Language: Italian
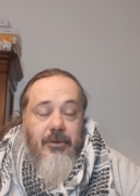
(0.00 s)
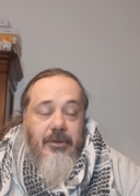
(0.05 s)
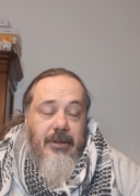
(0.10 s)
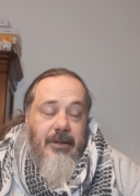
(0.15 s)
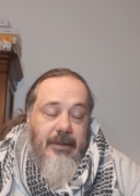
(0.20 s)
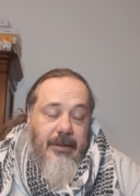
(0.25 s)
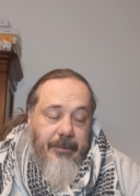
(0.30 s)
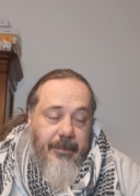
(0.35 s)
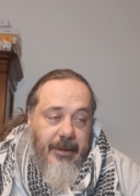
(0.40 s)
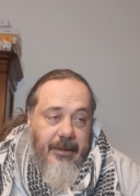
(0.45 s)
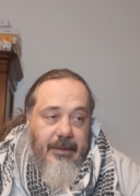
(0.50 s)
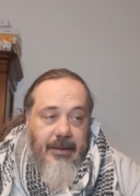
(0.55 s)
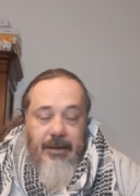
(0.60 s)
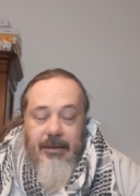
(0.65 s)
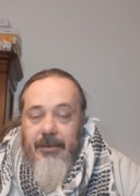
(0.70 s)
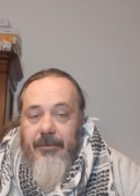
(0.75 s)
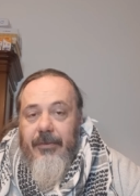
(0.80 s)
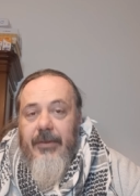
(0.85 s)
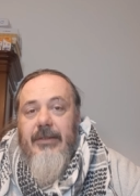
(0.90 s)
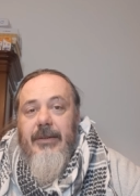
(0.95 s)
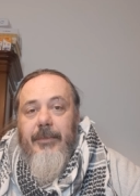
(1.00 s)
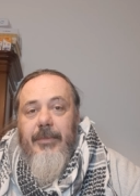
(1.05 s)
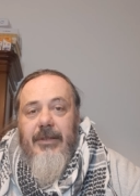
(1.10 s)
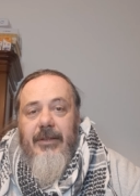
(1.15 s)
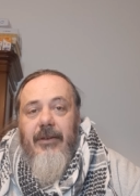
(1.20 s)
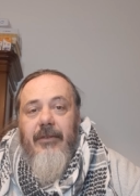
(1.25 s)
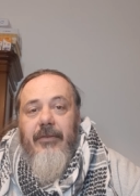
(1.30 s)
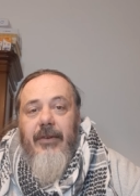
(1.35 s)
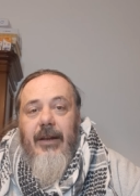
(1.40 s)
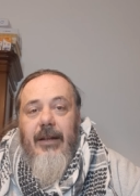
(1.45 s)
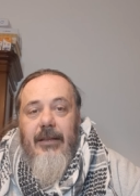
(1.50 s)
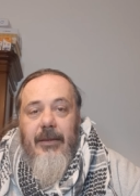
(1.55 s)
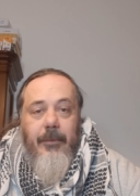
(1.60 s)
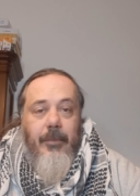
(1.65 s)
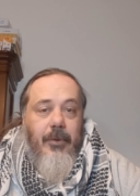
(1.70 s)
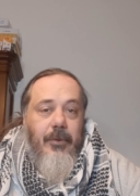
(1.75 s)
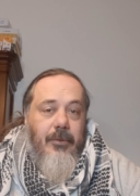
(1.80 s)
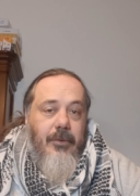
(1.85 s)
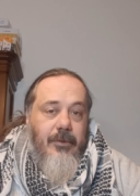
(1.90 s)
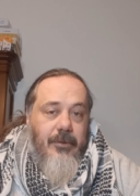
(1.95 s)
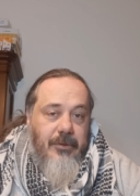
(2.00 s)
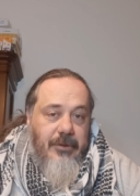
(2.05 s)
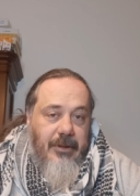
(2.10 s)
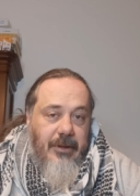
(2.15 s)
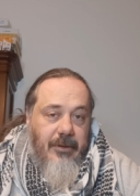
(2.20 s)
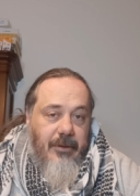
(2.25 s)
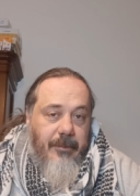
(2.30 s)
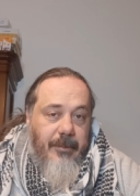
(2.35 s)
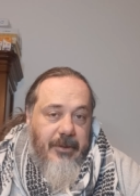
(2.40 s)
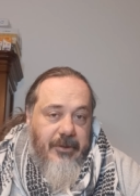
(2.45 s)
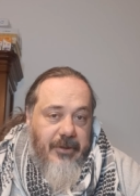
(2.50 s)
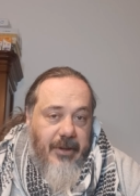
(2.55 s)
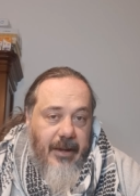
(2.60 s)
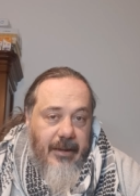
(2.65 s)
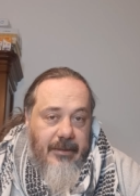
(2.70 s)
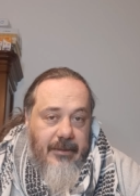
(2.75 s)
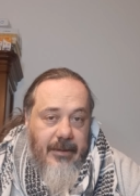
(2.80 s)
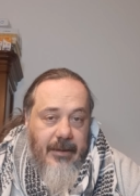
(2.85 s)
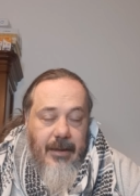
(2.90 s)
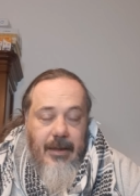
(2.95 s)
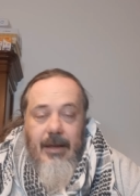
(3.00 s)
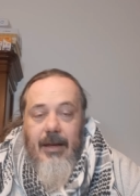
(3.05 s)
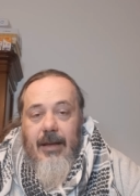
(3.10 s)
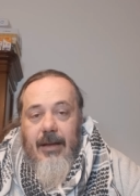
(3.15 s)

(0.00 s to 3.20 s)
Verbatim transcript: certamente la difesa poteva fare di più, così come Scesni,